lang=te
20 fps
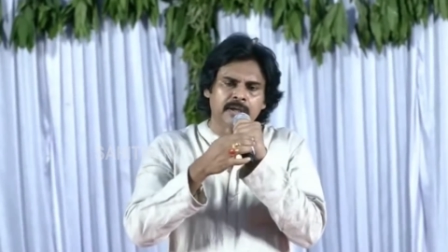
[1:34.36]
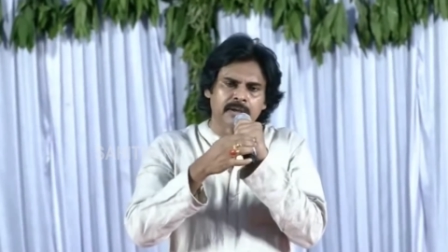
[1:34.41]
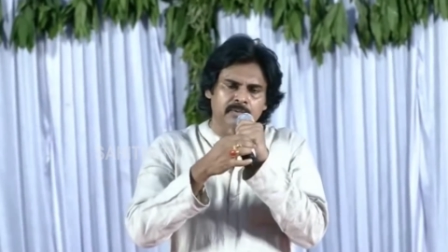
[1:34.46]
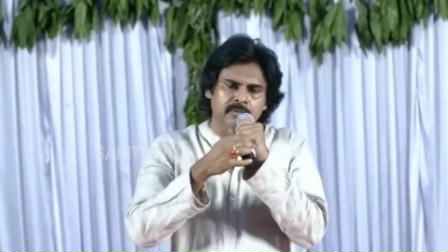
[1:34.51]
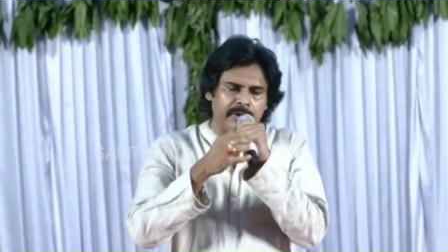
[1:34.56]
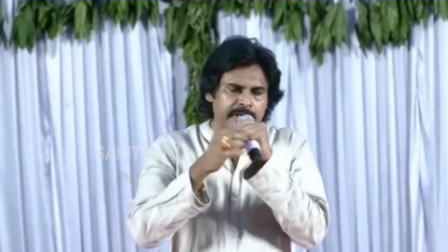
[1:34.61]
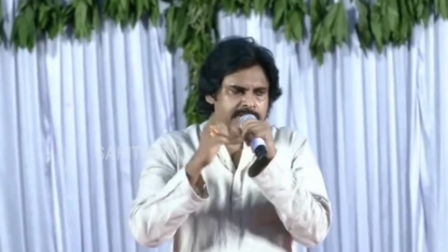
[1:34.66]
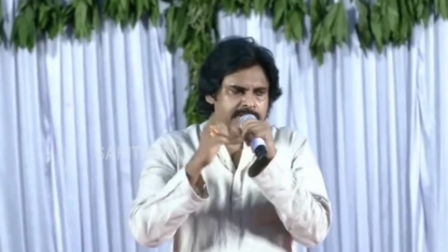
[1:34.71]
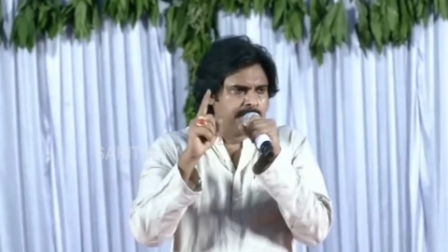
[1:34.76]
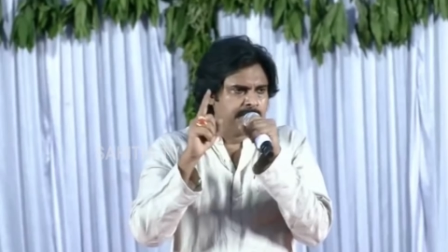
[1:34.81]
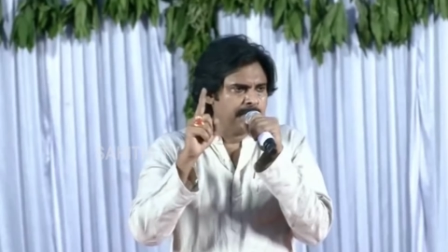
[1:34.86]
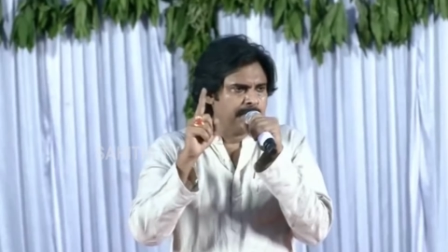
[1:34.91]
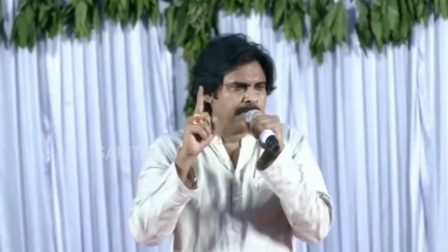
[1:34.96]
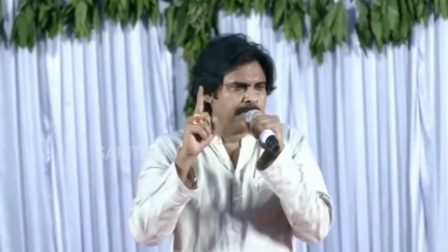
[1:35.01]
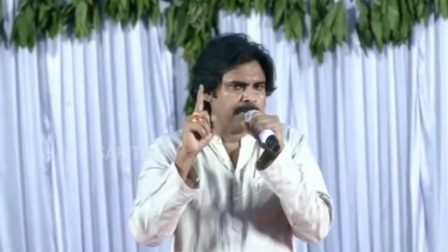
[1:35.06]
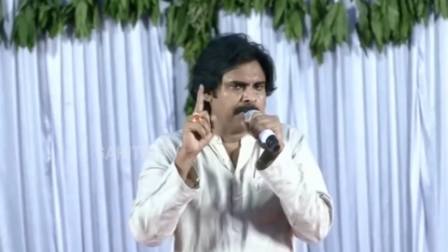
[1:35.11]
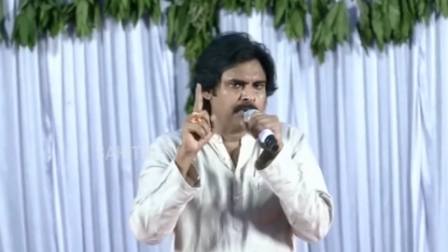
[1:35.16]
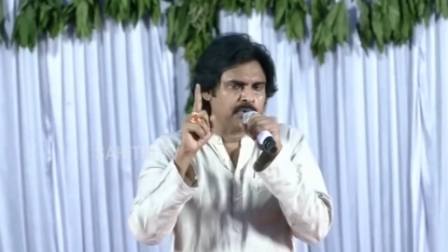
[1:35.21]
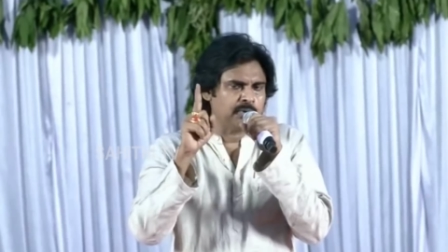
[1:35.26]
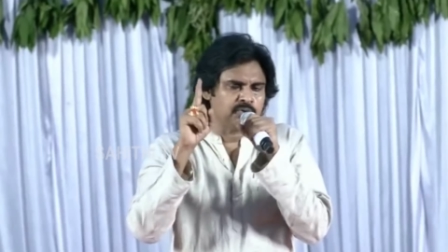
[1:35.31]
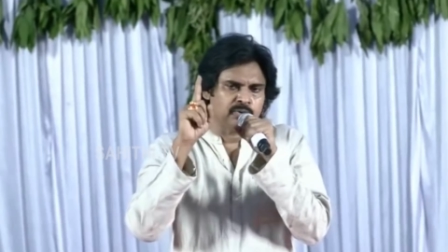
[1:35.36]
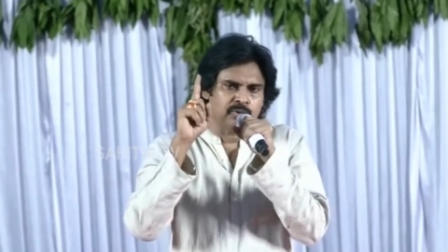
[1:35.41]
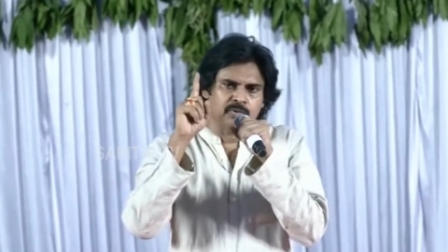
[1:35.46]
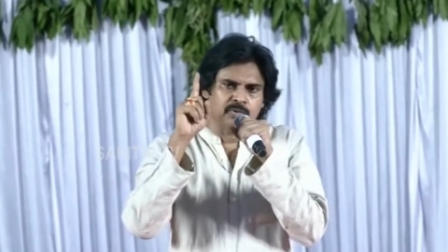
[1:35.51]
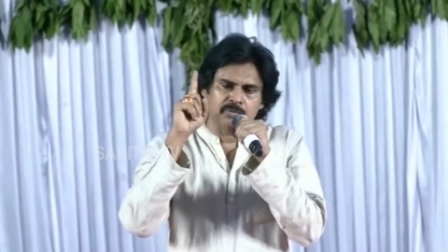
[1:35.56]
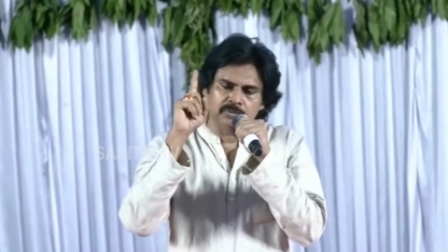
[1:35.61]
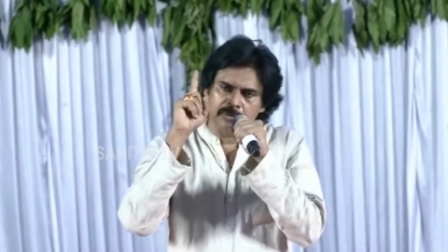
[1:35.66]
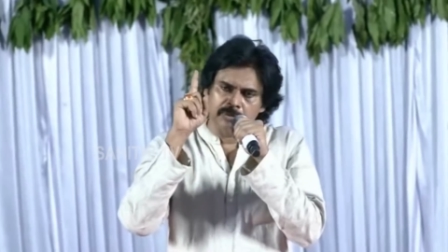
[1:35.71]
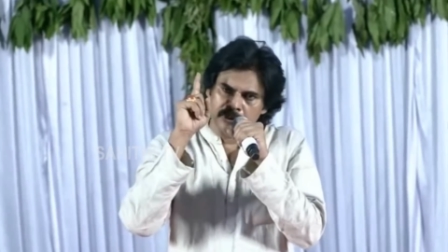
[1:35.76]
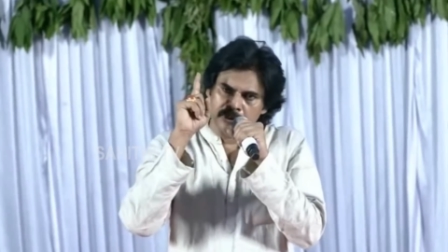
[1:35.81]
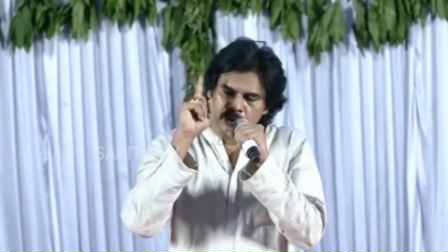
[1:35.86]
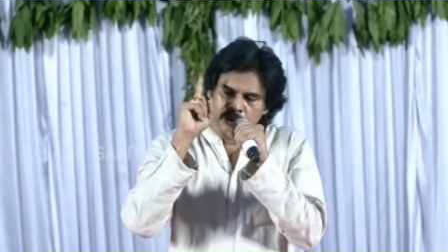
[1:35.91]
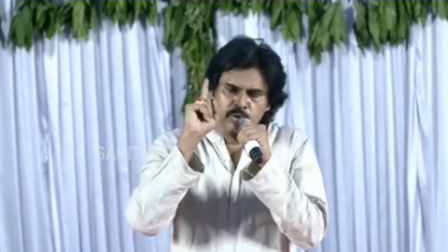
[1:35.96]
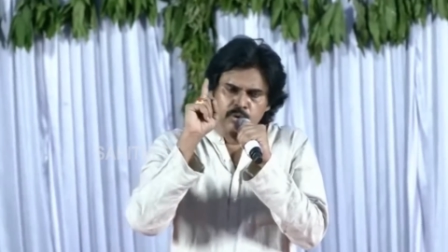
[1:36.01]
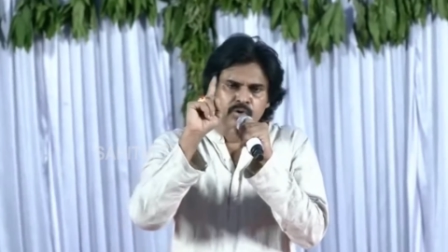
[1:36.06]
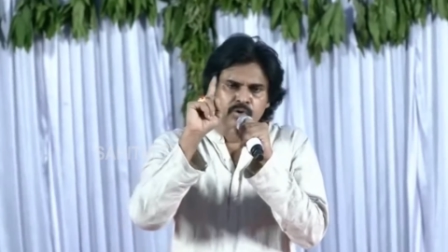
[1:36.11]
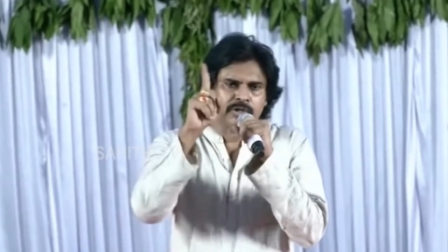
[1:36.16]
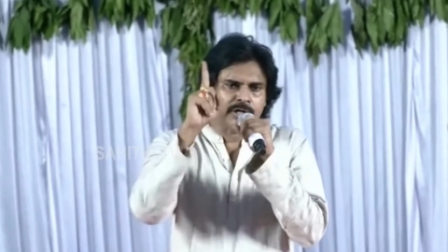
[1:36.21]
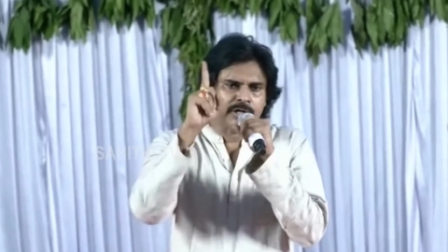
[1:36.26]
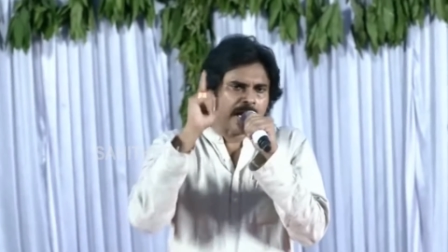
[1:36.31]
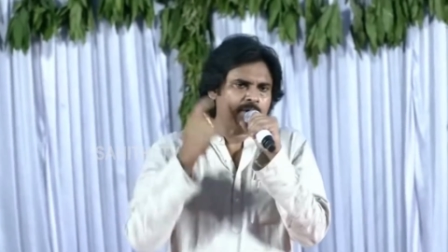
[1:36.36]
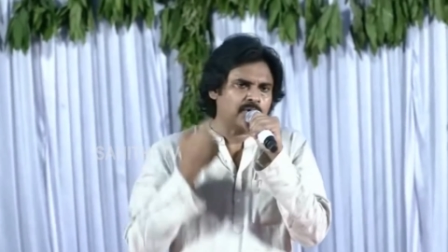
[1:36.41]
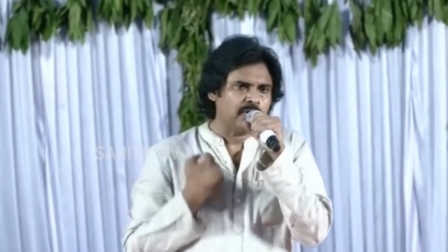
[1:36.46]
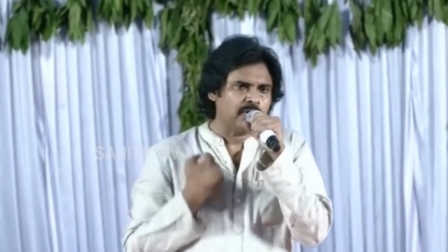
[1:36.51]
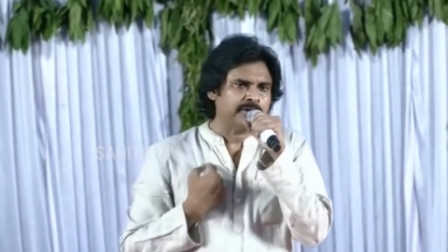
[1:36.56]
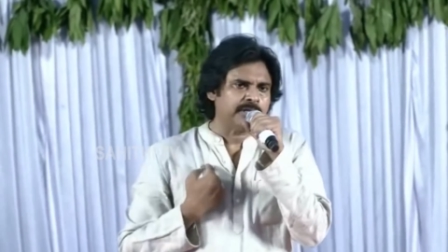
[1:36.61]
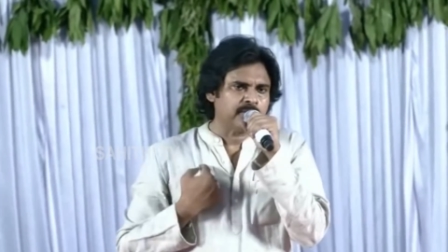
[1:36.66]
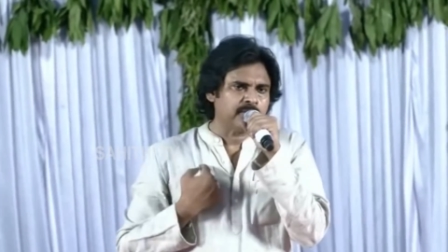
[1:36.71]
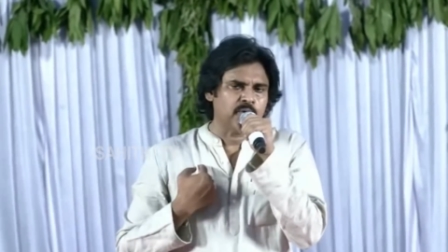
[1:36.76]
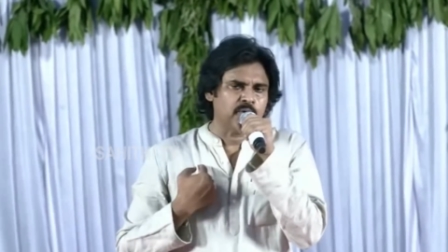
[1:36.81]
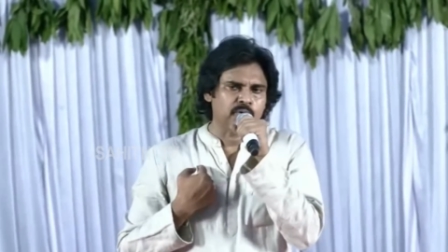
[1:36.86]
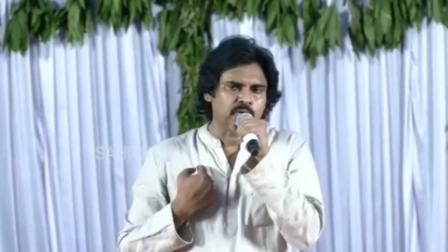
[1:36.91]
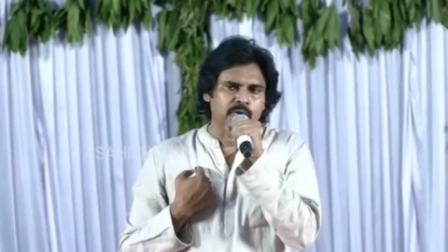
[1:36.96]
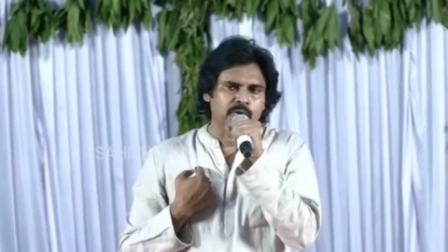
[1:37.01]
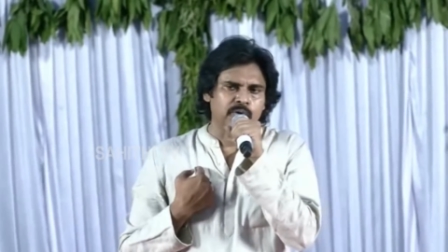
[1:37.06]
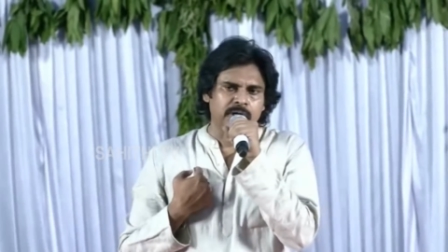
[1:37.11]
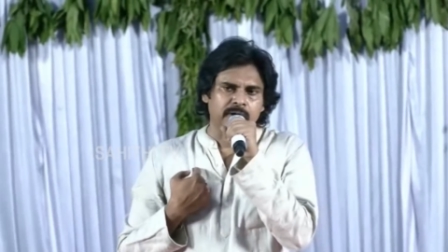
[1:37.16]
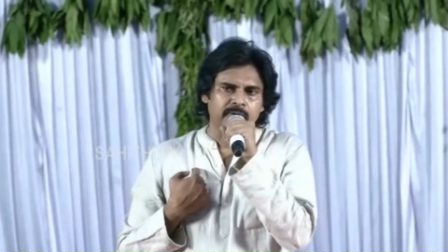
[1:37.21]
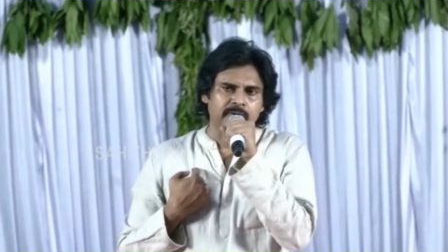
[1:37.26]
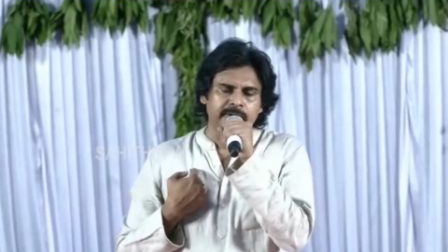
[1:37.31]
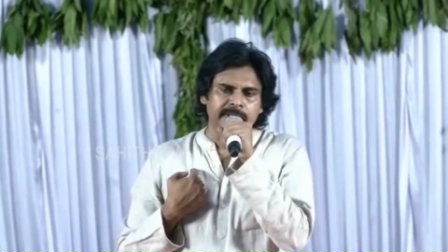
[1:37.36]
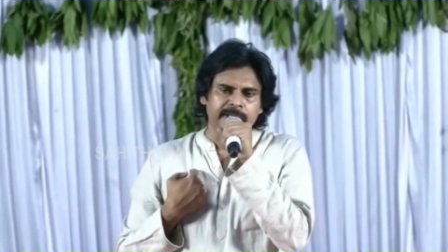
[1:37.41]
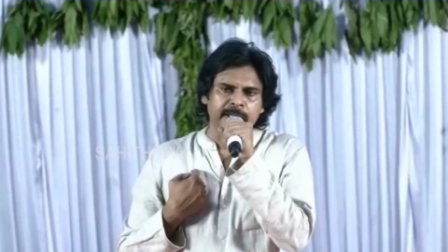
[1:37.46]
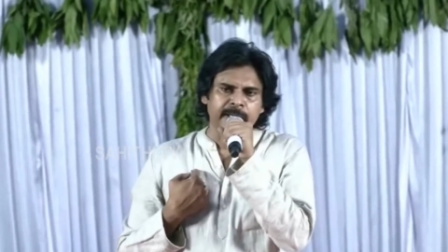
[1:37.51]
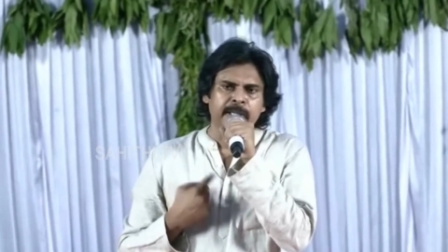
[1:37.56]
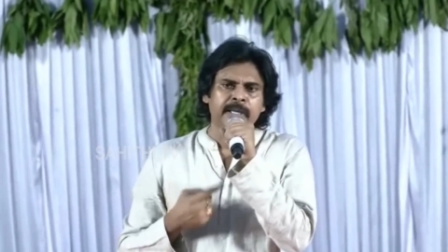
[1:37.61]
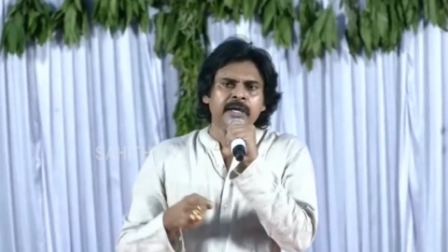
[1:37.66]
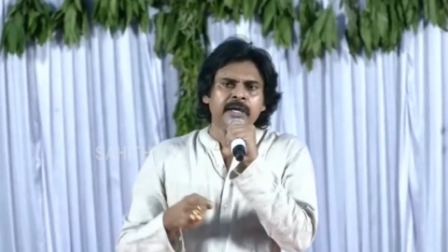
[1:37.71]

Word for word: వైసీపీ ప్రభుత్వం ఎందుకు రాకూడదని కోరుకుంటున్నామంటే